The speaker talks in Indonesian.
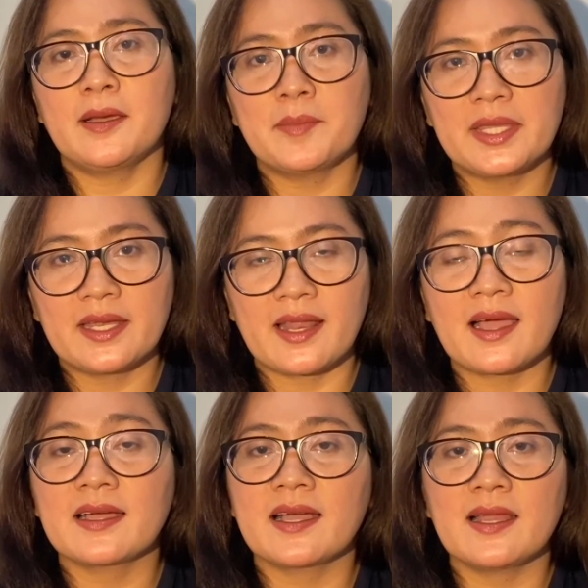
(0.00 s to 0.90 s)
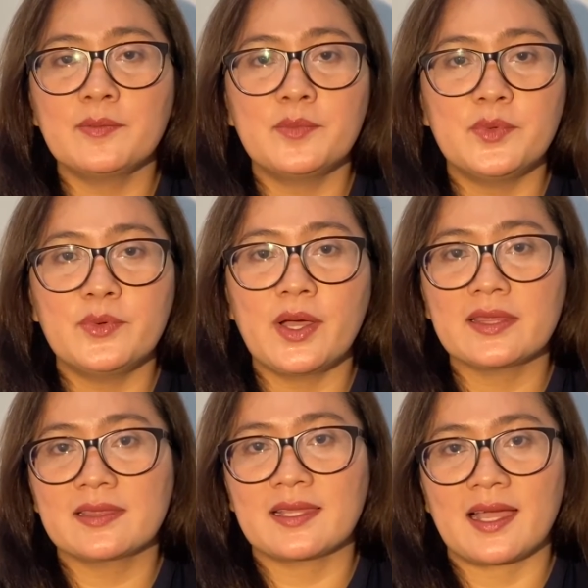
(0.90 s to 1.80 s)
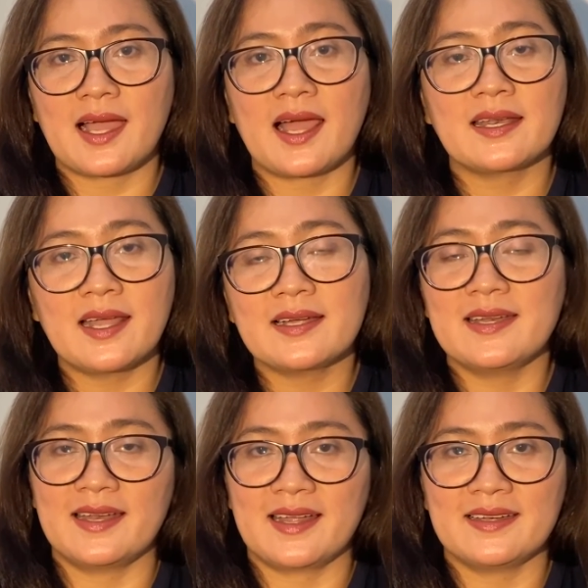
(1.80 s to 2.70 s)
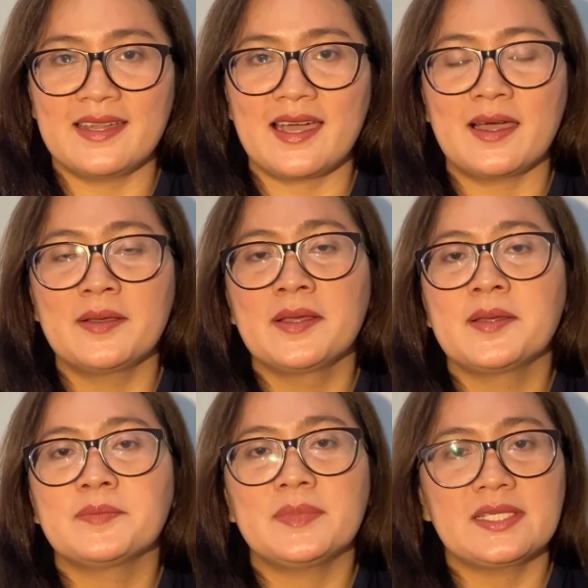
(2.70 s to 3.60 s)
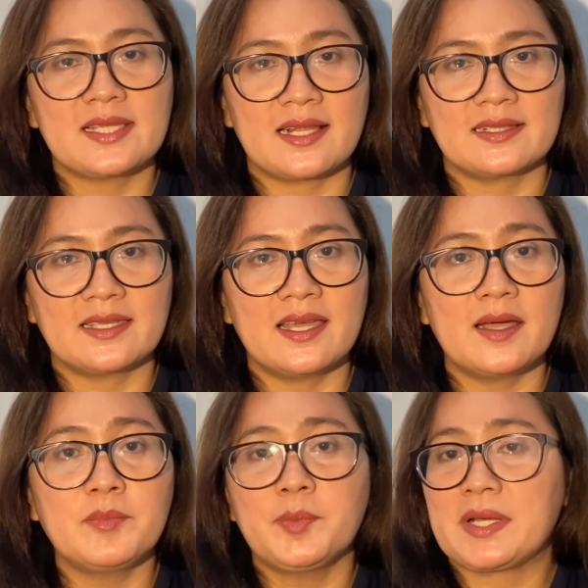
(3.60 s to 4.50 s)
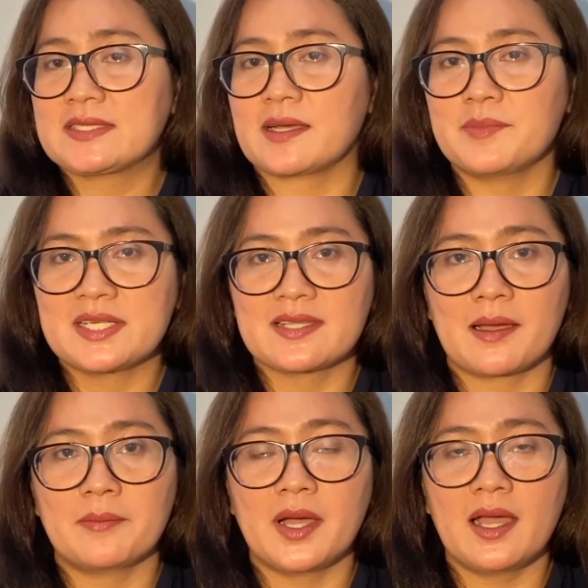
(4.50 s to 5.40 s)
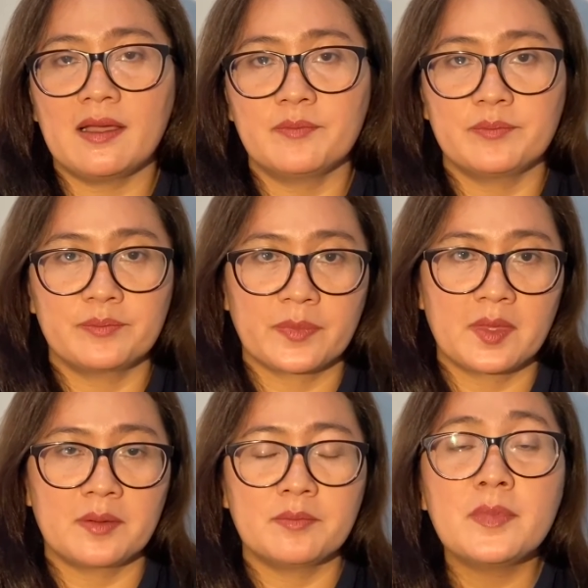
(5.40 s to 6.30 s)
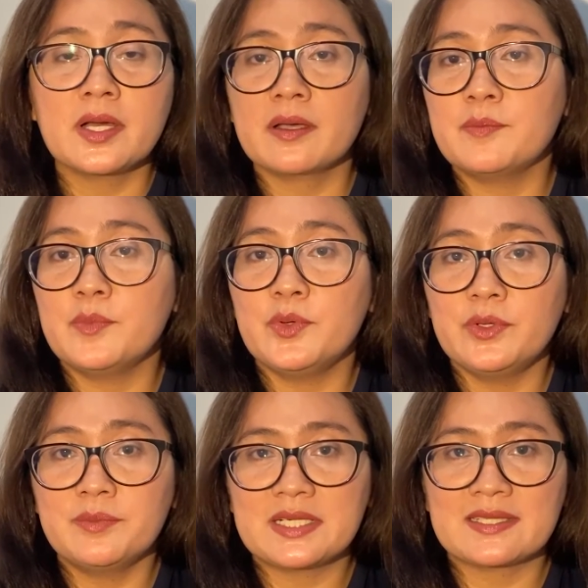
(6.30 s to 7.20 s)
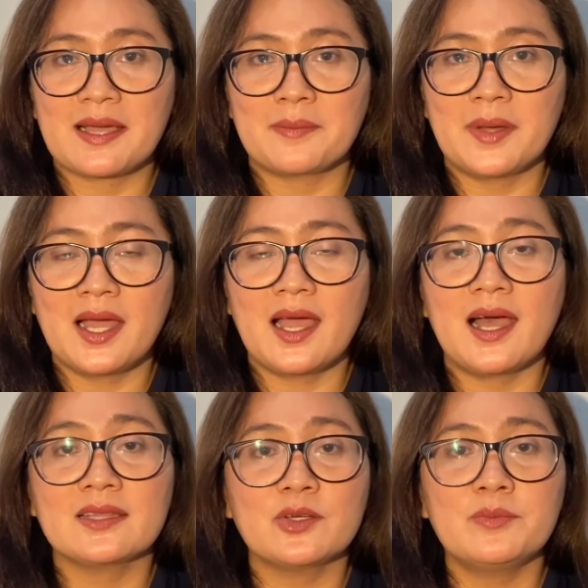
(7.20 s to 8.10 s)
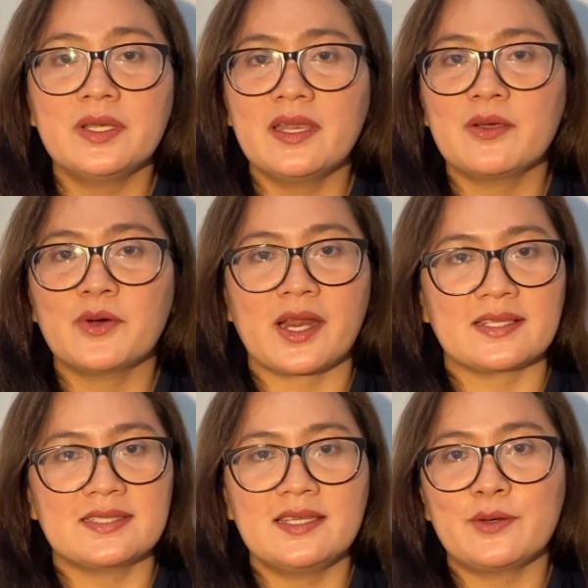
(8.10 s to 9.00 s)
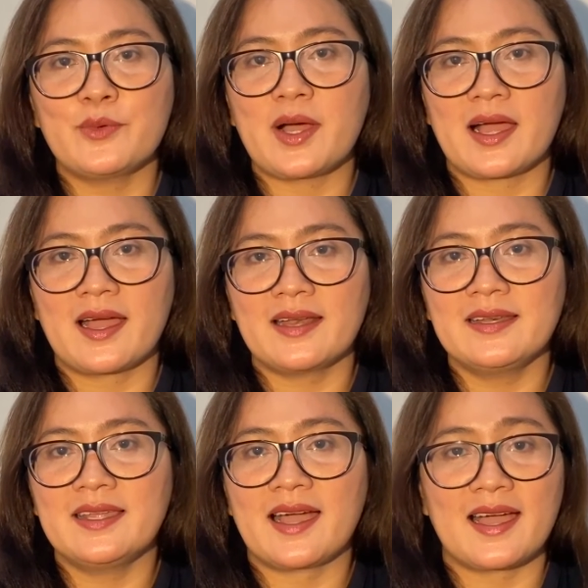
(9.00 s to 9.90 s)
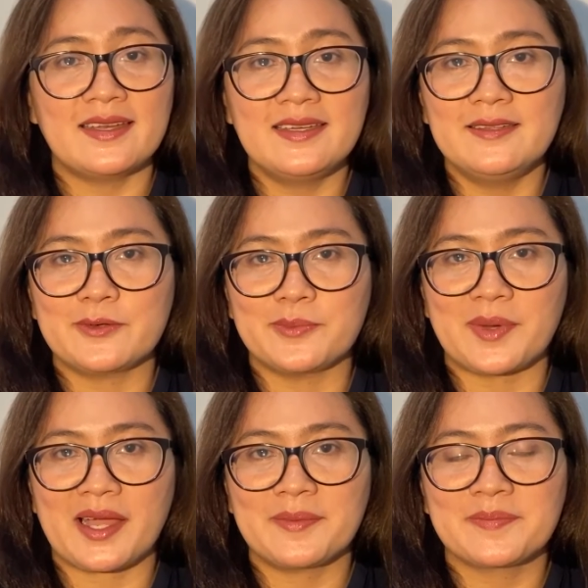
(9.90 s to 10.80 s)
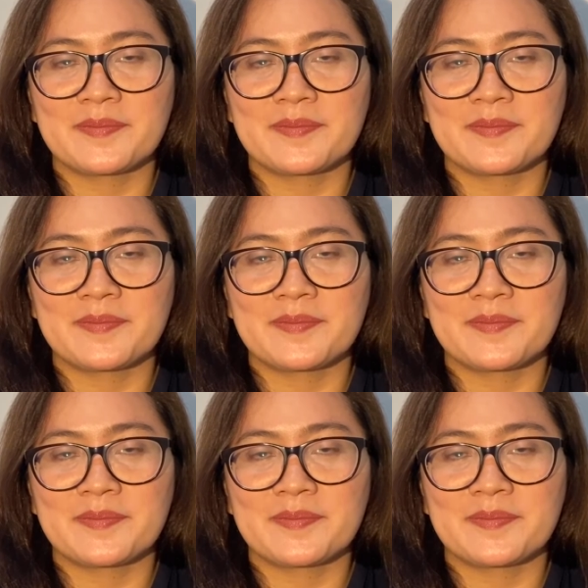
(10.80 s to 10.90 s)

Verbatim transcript: yang menyenangkan buat anak dan Anda. Misalnya memasak bersama, berkebun bersama, atau mendekorasi ruangan yang ada di rumah.